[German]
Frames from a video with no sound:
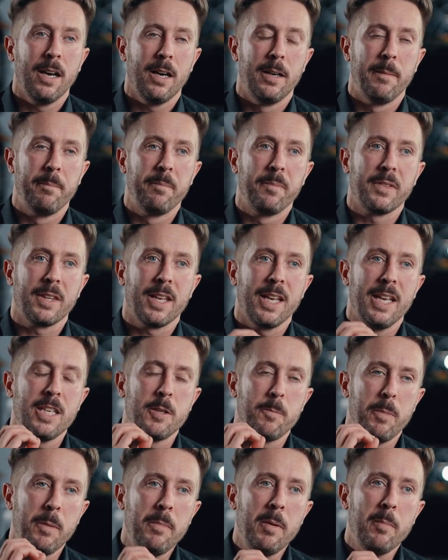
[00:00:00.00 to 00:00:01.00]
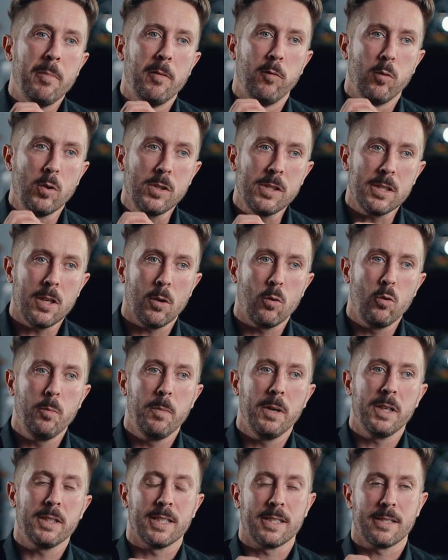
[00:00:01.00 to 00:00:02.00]
ähm, ich bin mir bewusst
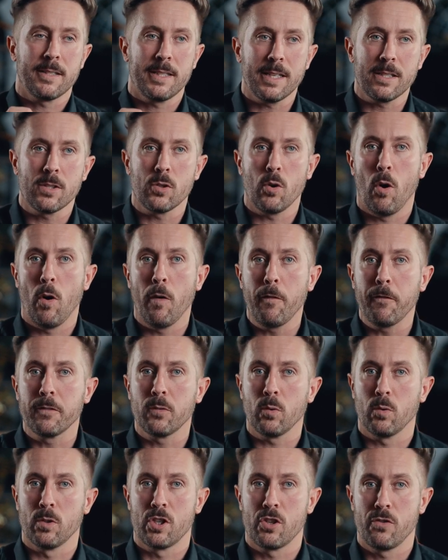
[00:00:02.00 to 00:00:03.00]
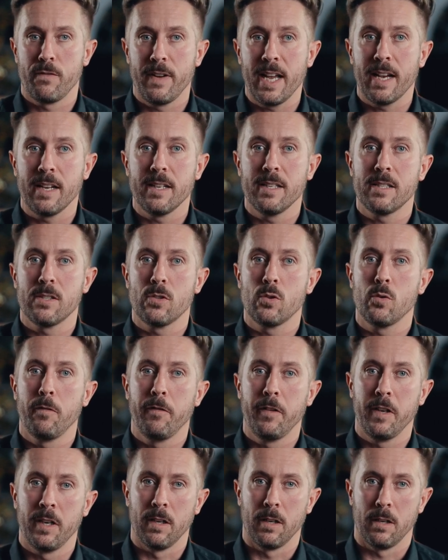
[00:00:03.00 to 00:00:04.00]
darüber, dass das oft und schwer ist zu
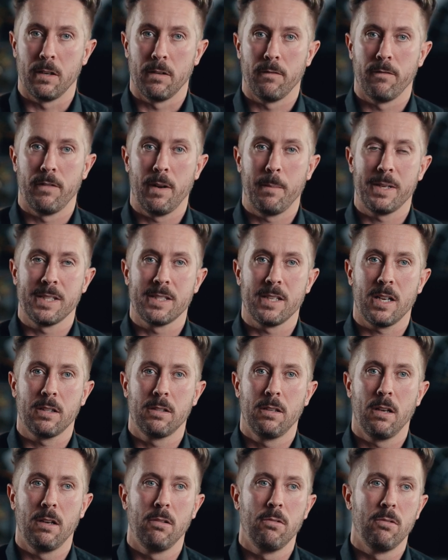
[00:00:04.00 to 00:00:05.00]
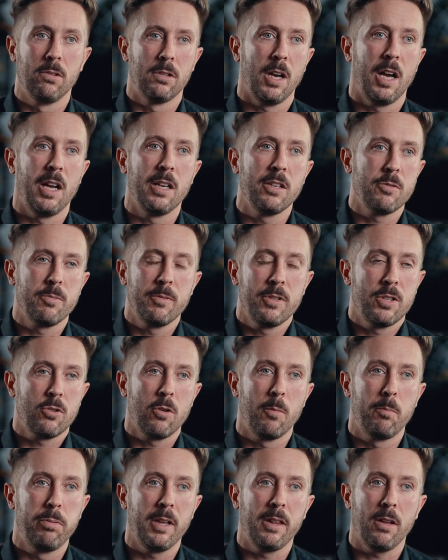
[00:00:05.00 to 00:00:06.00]
finden, weil man sagt, ja gut, eigentlich bin
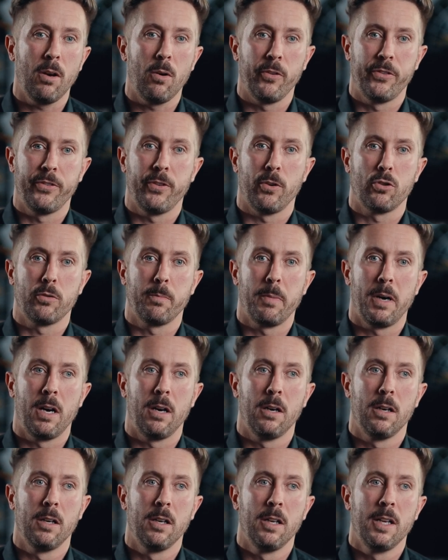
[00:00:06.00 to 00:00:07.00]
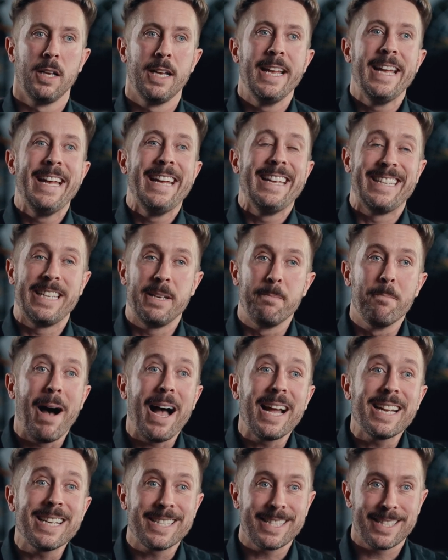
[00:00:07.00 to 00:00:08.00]
ich komplett austauschbar. Die
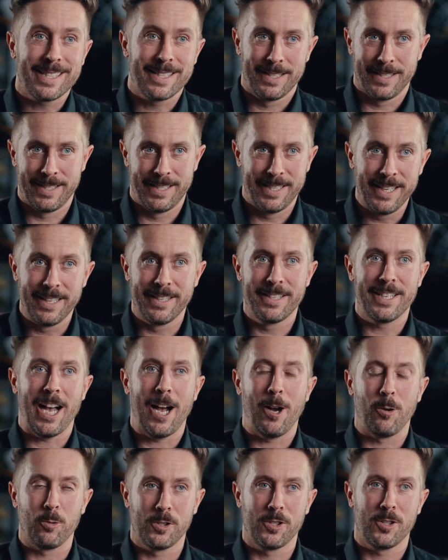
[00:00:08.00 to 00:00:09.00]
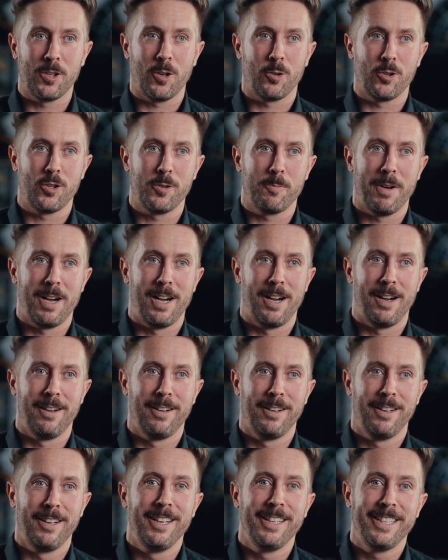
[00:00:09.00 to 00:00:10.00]
meisten sind
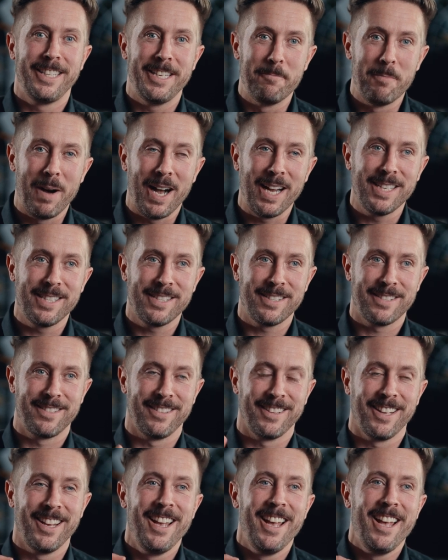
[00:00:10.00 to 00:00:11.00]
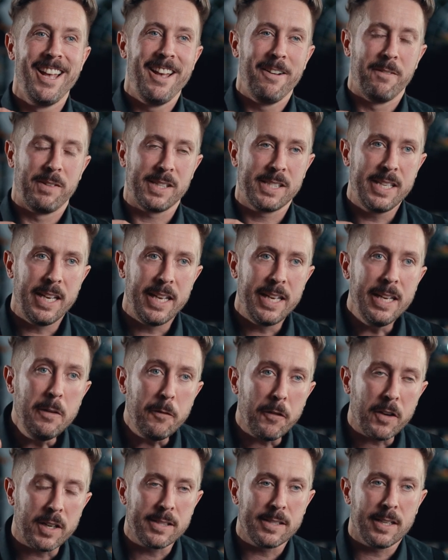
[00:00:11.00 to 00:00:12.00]
austauschbar. Die meisten. Was hier
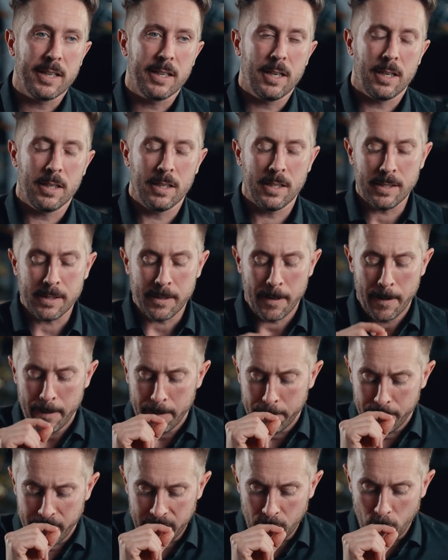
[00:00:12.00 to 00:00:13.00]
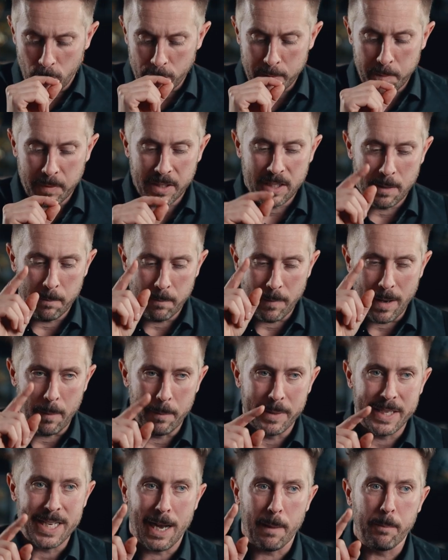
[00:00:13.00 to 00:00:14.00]
hilfreich sein kann, ist, wenn ihr euch mit, dem,
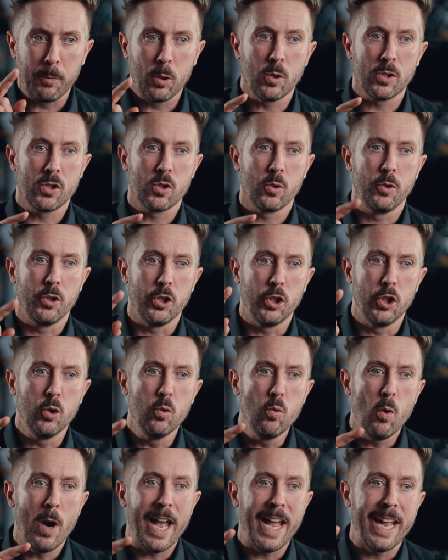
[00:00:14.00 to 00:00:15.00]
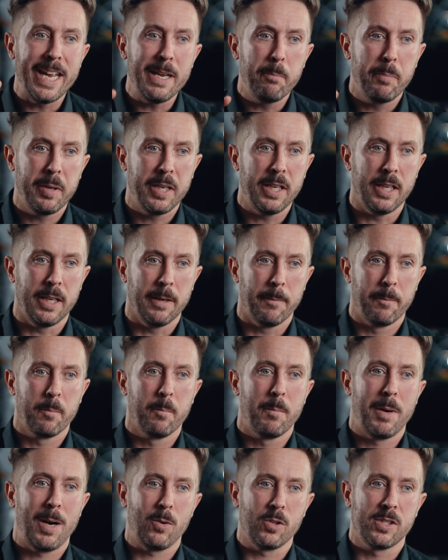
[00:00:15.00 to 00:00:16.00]
mit der Abkürzung UAP
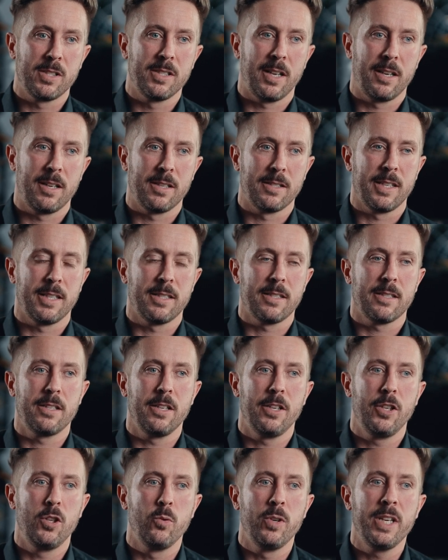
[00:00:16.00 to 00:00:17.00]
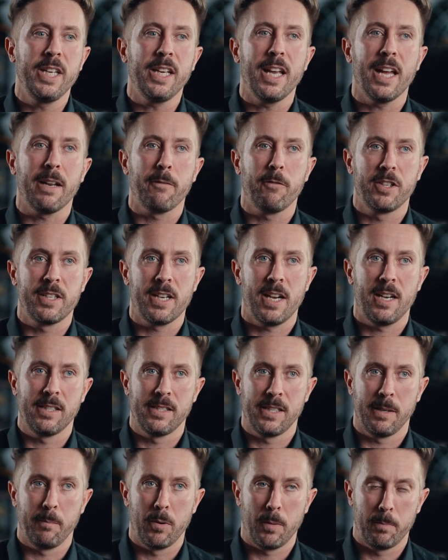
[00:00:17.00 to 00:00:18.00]
mal auseinandersetzt, Unique
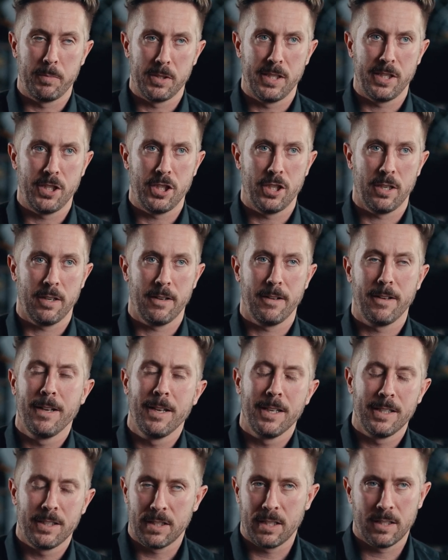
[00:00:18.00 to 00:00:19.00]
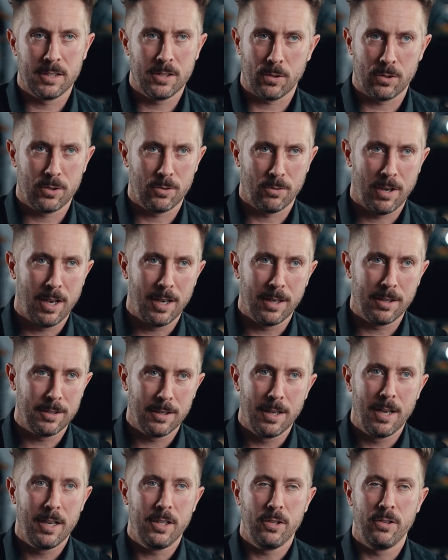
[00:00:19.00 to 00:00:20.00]
Advertising Proposition. Ich kann es auch so
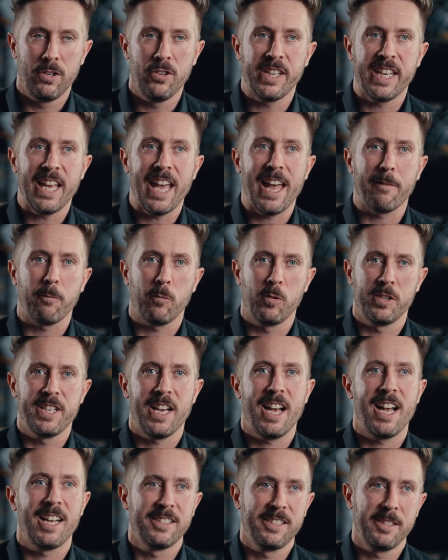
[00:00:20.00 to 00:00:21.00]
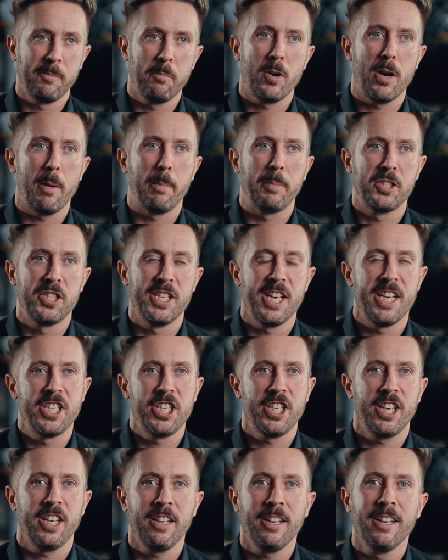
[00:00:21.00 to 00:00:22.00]
unique advertising
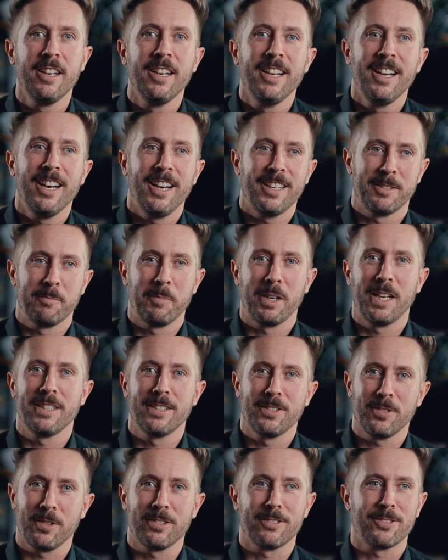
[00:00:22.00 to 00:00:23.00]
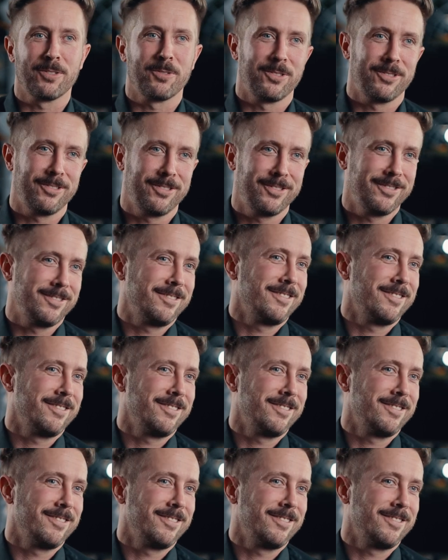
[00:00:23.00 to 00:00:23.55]
preposition. Also man kann es auch so,